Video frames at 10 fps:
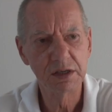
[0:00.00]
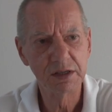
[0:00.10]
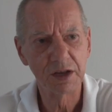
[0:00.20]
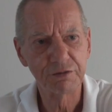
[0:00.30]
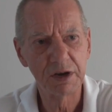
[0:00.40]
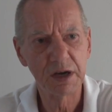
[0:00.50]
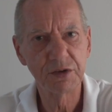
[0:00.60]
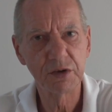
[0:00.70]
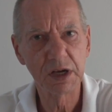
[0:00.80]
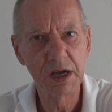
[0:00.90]
das
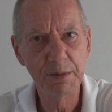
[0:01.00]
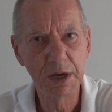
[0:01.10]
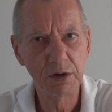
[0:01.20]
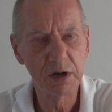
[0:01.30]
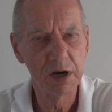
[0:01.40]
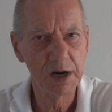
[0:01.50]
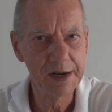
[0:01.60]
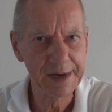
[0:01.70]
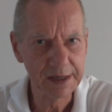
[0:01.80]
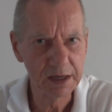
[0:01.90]
Fahrzeug immer noch
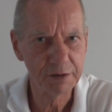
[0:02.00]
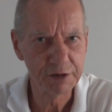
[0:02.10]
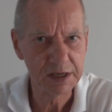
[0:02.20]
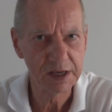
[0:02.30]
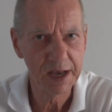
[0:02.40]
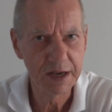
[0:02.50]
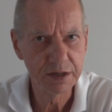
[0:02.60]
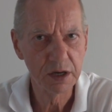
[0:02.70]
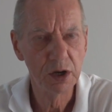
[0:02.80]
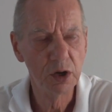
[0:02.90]
lenkfähig
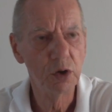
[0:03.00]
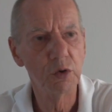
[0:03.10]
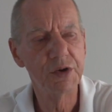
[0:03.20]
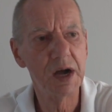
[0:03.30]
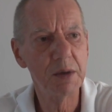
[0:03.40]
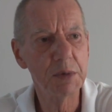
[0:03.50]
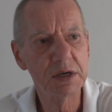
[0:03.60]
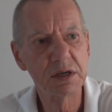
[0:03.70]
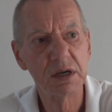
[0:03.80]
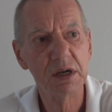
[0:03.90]
hält und
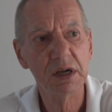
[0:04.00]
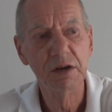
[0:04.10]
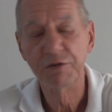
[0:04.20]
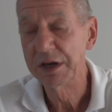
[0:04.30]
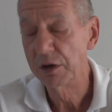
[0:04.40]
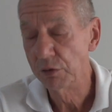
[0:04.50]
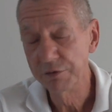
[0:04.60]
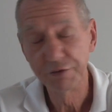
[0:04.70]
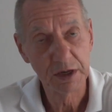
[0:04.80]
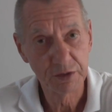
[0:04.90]
damit wenn der
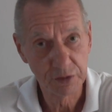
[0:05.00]
Unfall